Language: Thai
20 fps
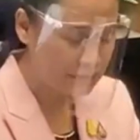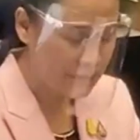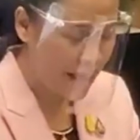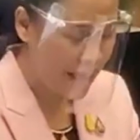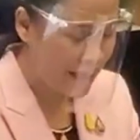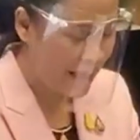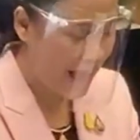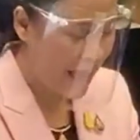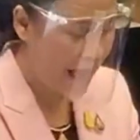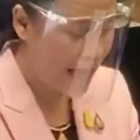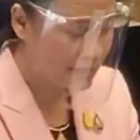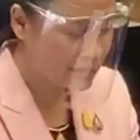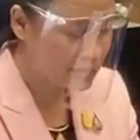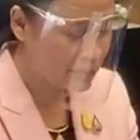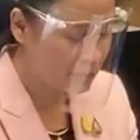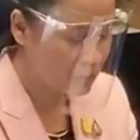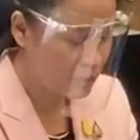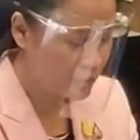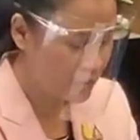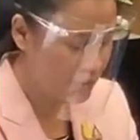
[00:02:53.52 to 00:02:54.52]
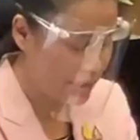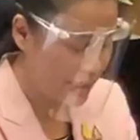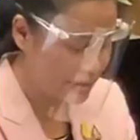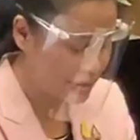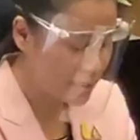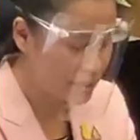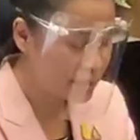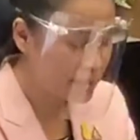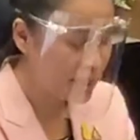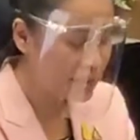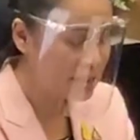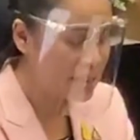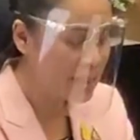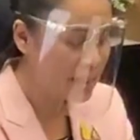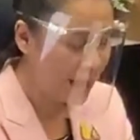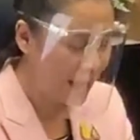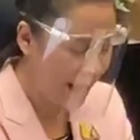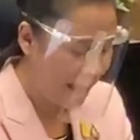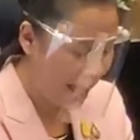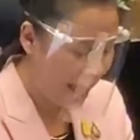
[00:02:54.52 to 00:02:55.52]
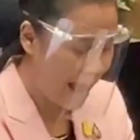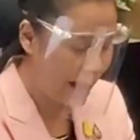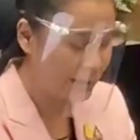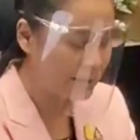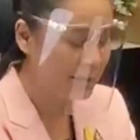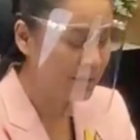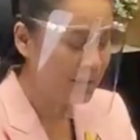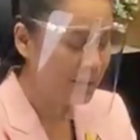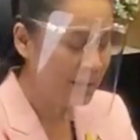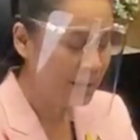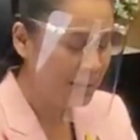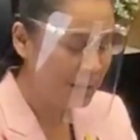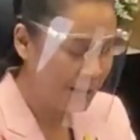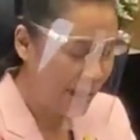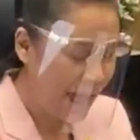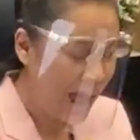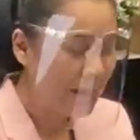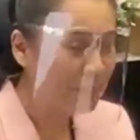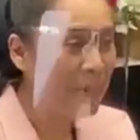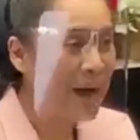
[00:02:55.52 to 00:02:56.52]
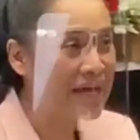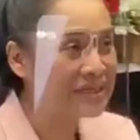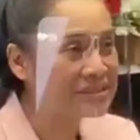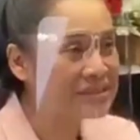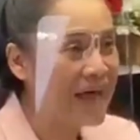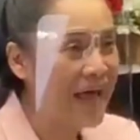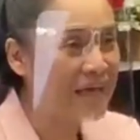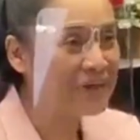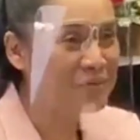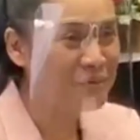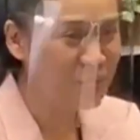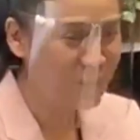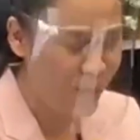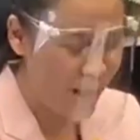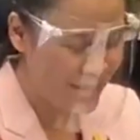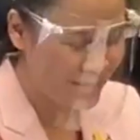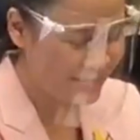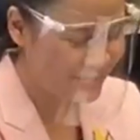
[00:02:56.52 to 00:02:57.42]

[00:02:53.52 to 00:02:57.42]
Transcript: รายงานจำนวนเด็กนักเรียนที่ขาดลามาสายทุกวัน